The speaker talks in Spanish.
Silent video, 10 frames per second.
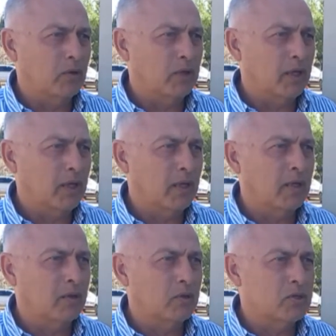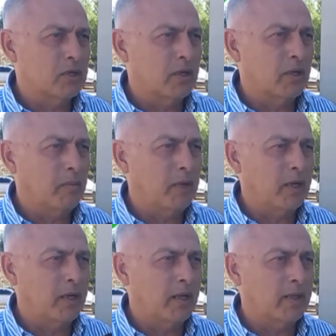no tienen y entonces
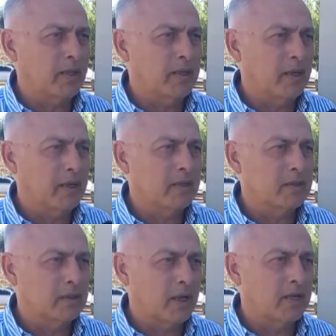vienen al taller y